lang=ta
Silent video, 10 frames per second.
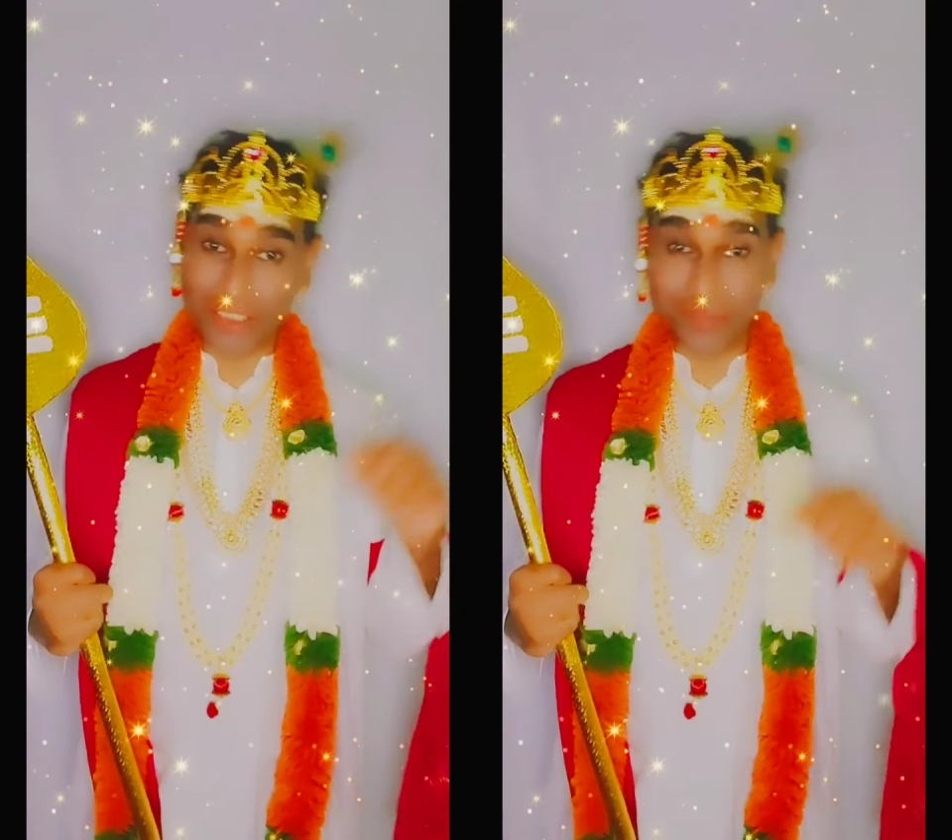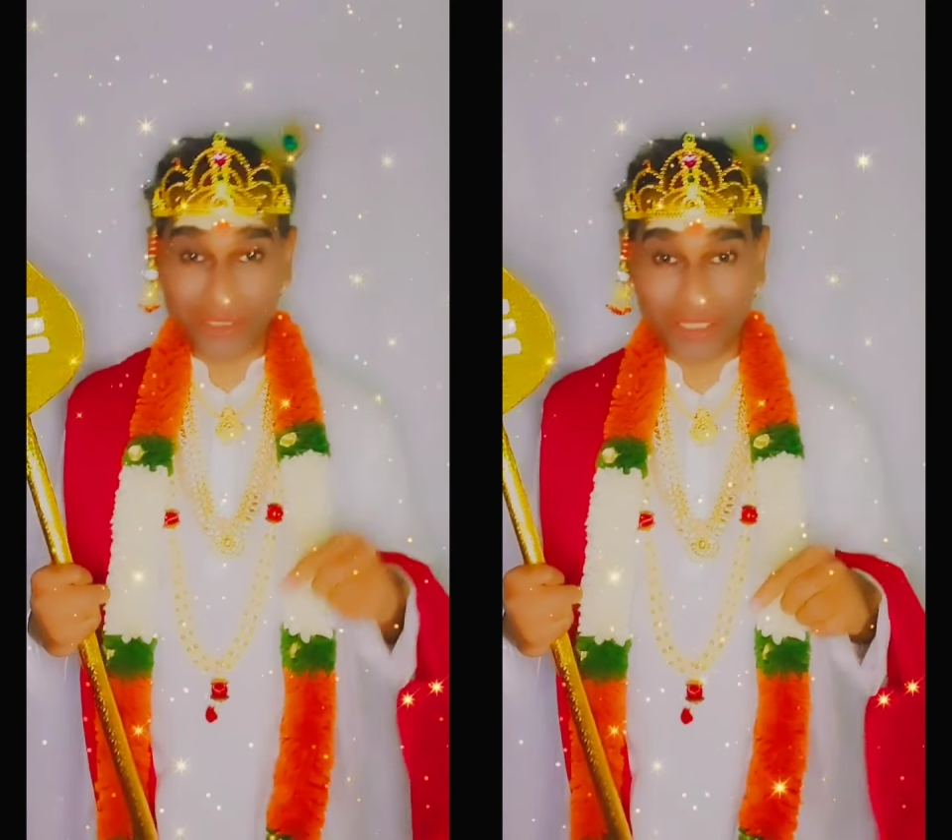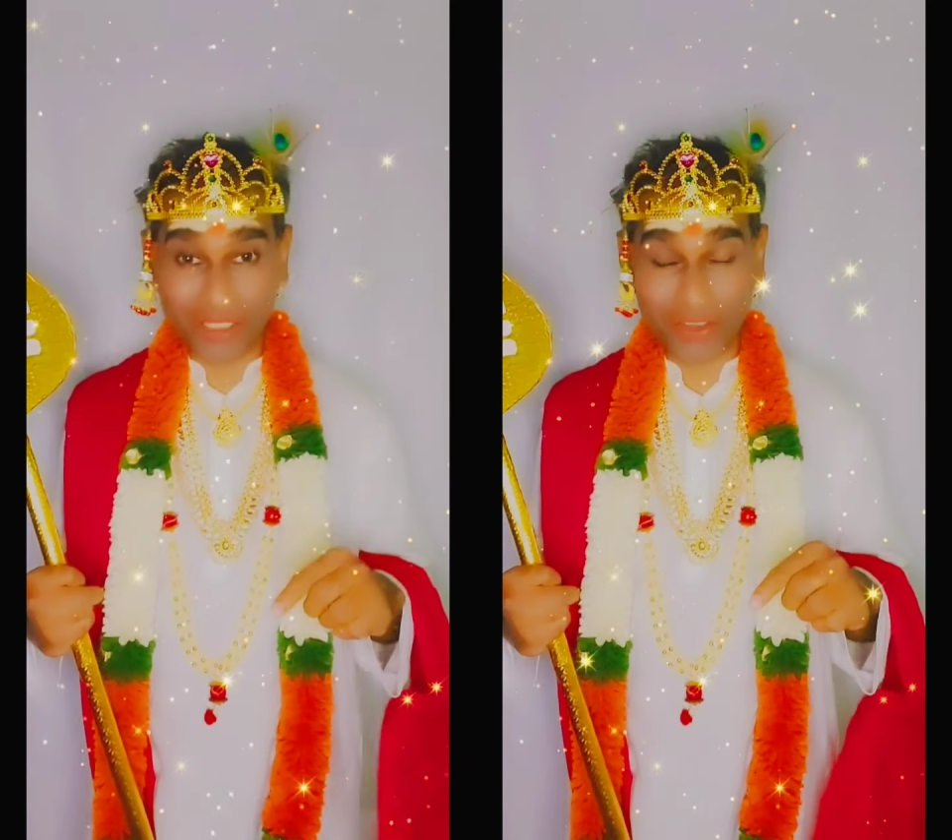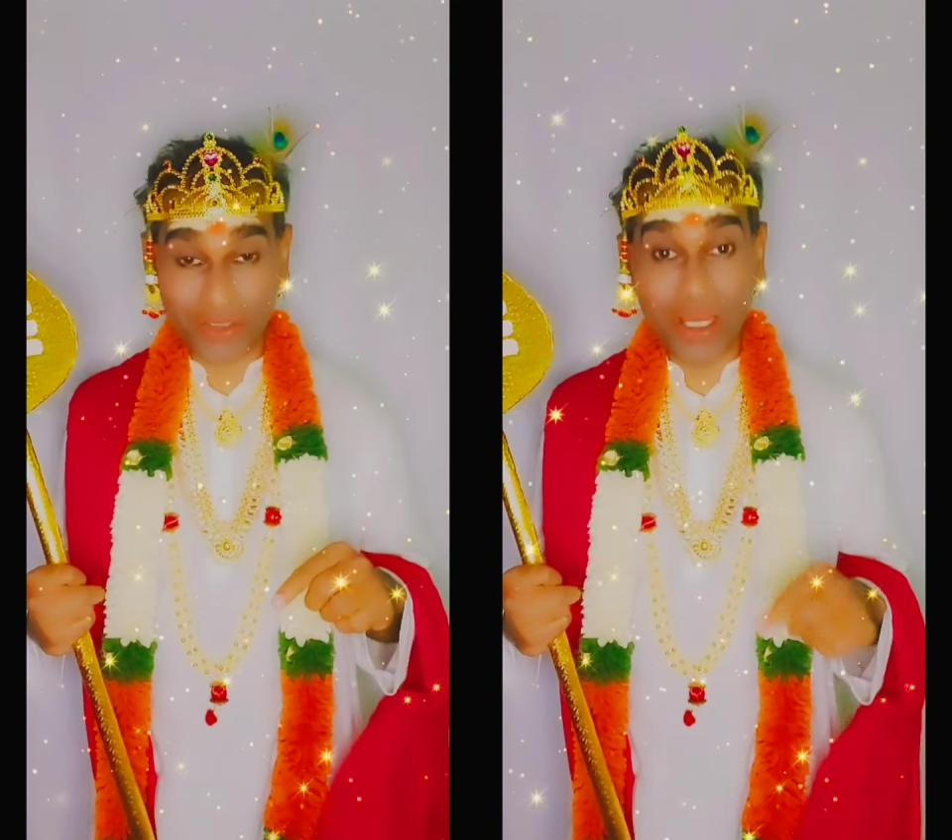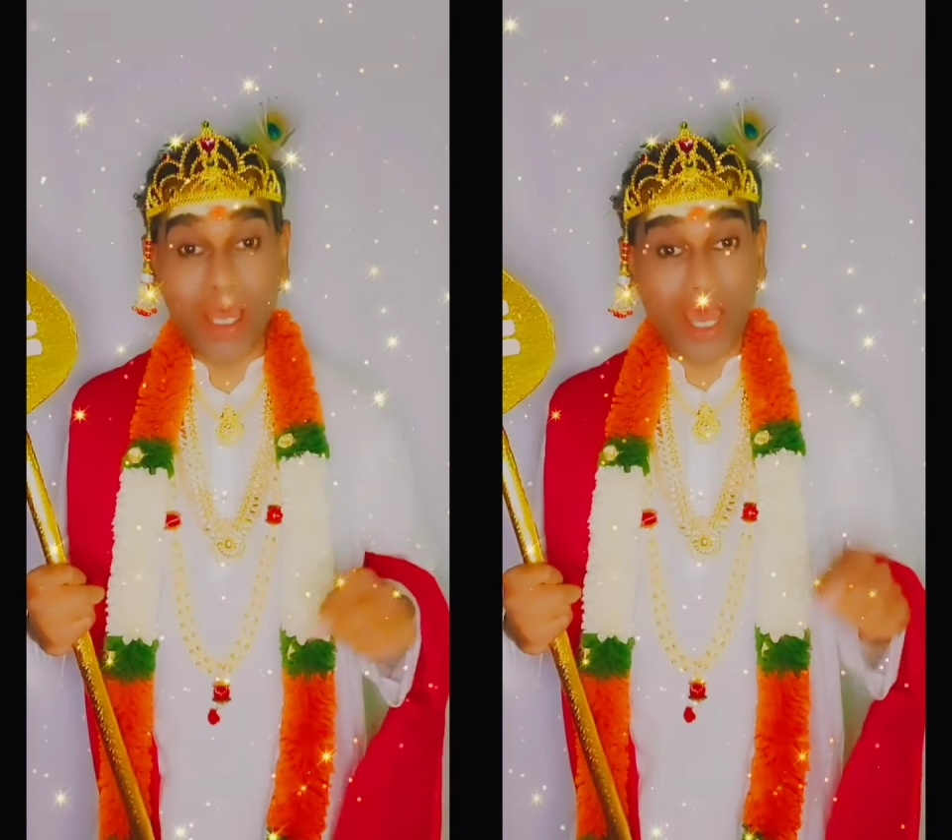
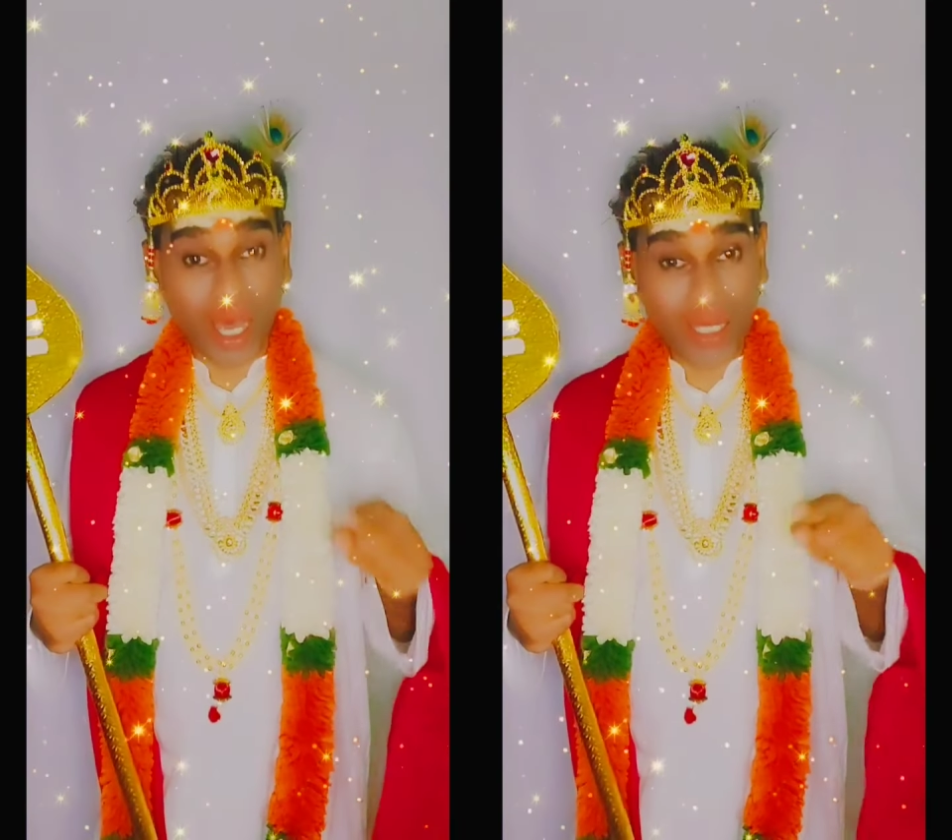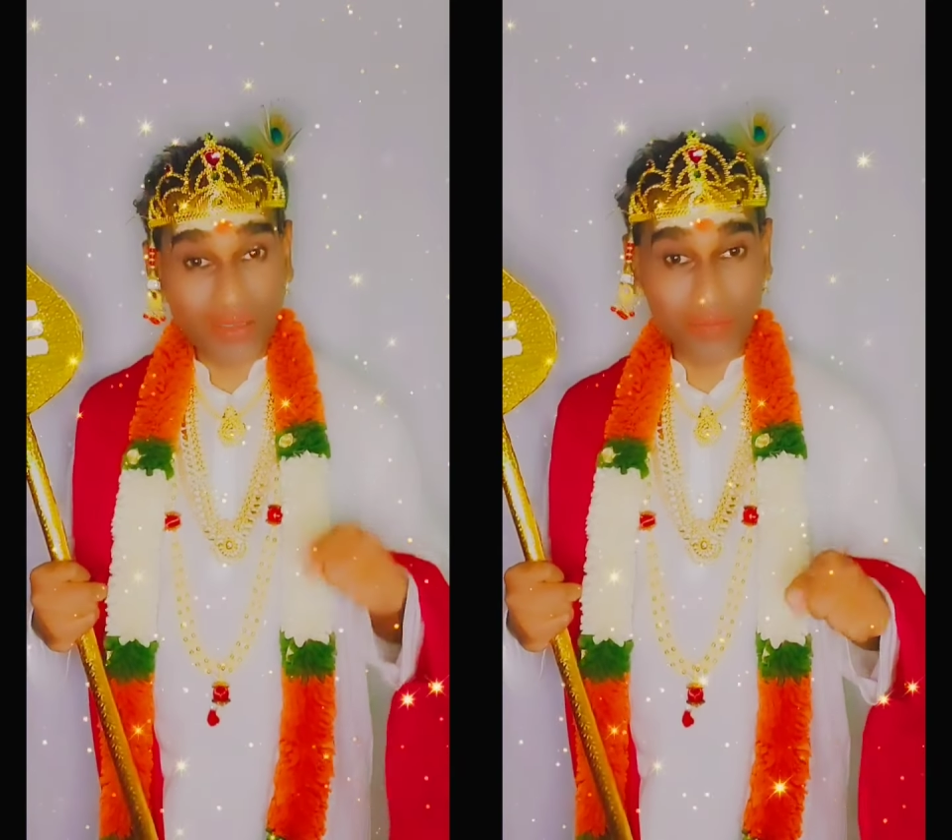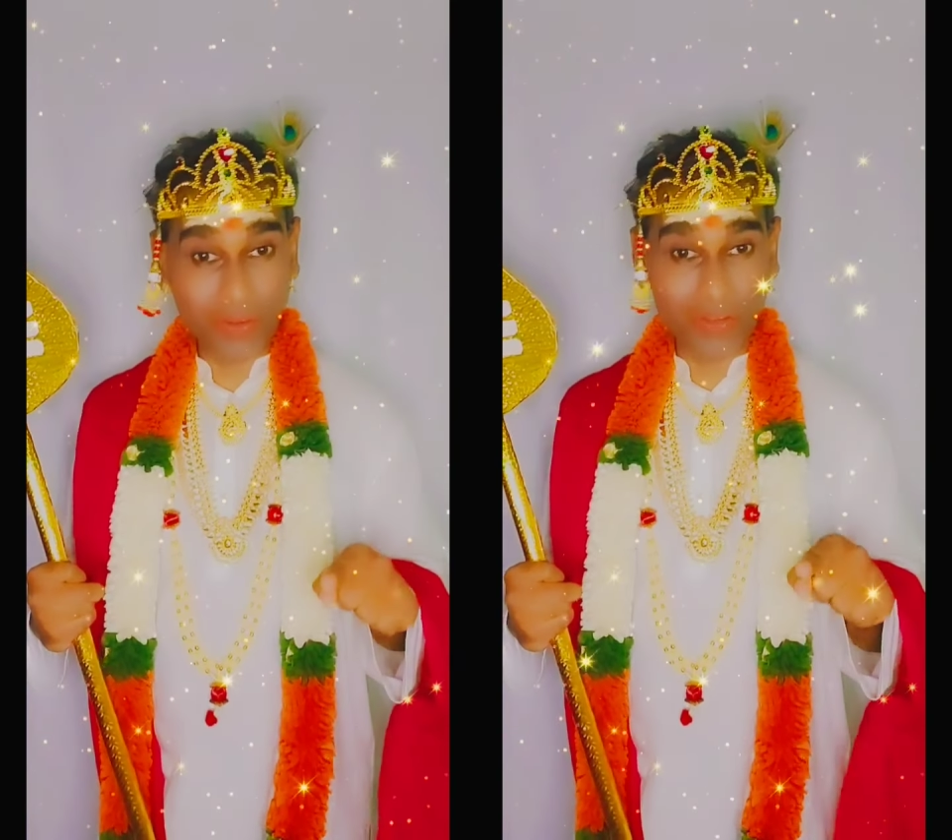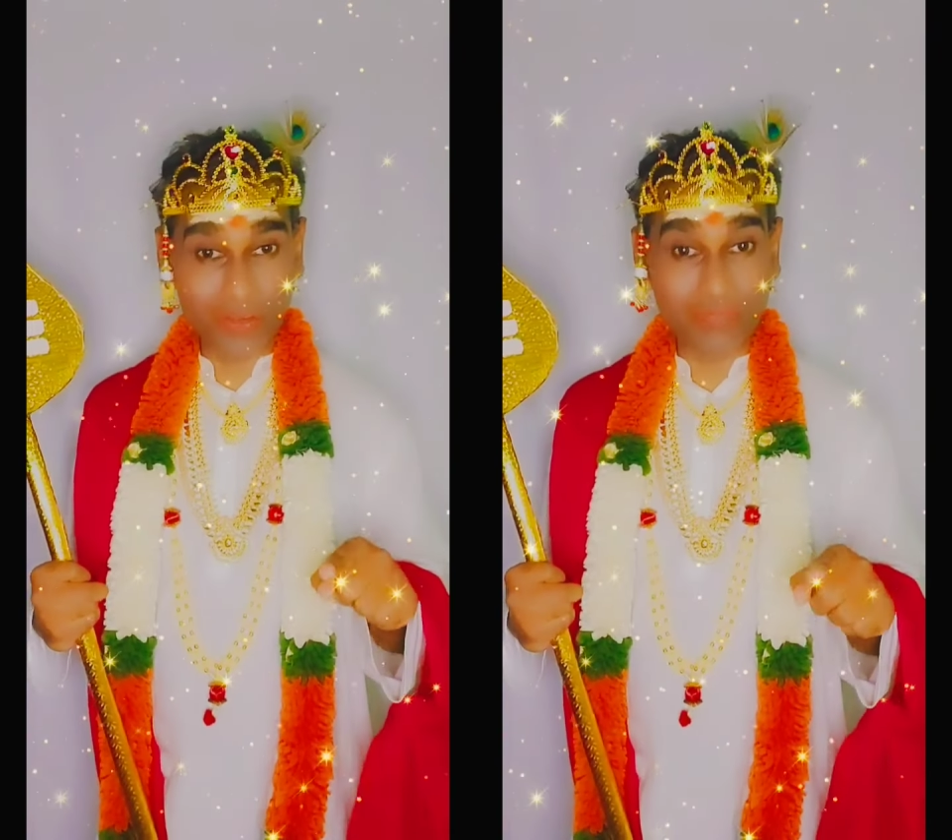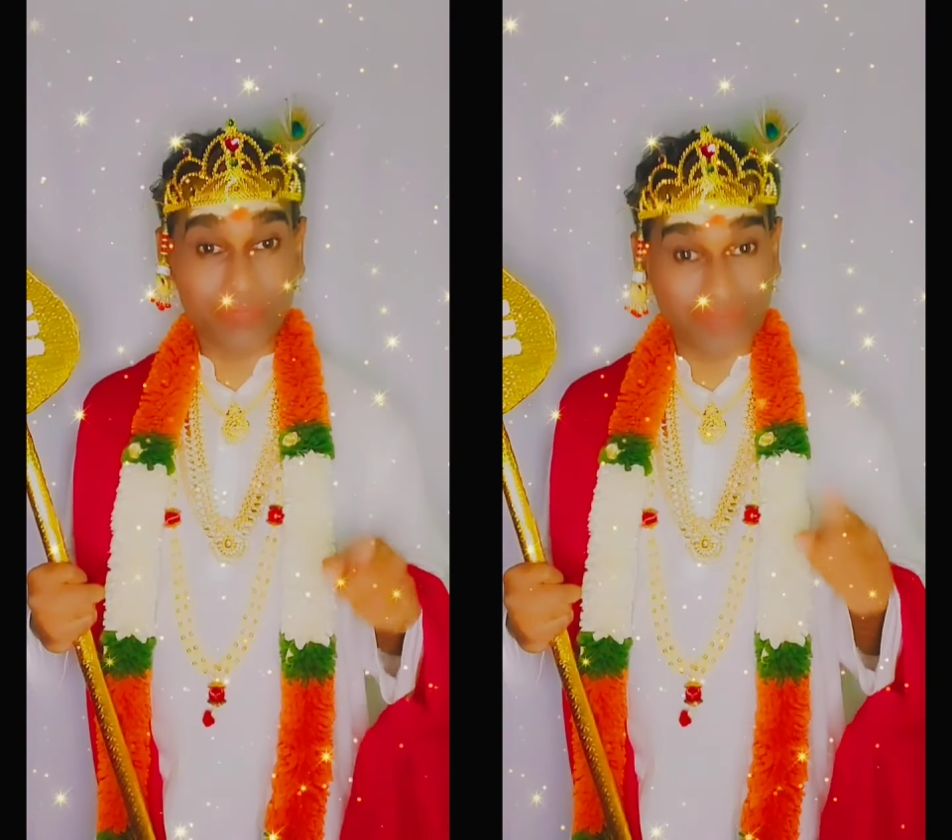எழுப்புகிறதோ அதுபோல்